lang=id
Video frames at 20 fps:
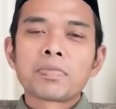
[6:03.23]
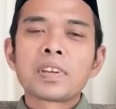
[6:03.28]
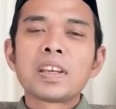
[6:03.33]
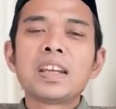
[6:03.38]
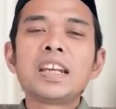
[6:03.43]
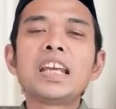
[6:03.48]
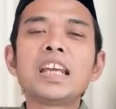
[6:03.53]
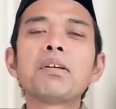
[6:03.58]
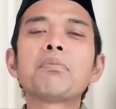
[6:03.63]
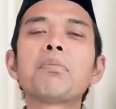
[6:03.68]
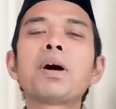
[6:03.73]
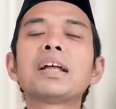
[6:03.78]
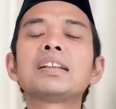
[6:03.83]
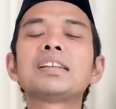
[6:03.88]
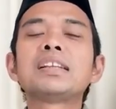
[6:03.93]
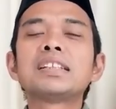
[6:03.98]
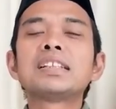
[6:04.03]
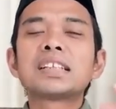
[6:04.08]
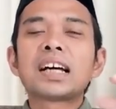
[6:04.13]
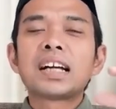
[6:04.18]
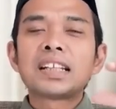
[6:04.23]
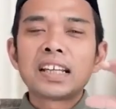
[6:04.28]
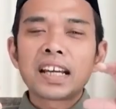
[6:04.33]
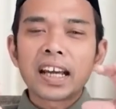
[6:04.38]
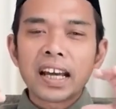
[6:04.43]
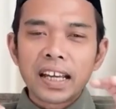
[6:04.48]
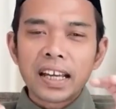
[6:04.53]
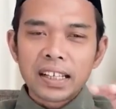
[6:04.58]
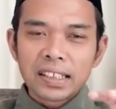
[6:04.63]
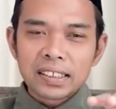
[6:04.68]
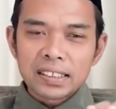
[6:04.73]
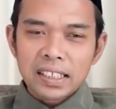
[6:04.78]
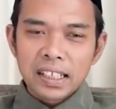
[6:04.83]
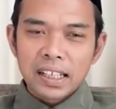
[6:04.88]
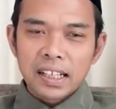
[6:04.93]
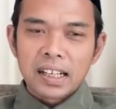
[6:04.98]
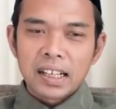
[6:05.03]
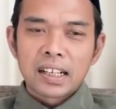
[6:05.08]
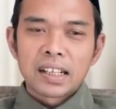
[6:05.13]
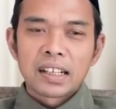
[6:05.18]
Nikmati saja yang ada
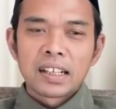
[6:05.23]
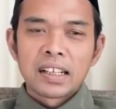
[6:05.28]
sekarang.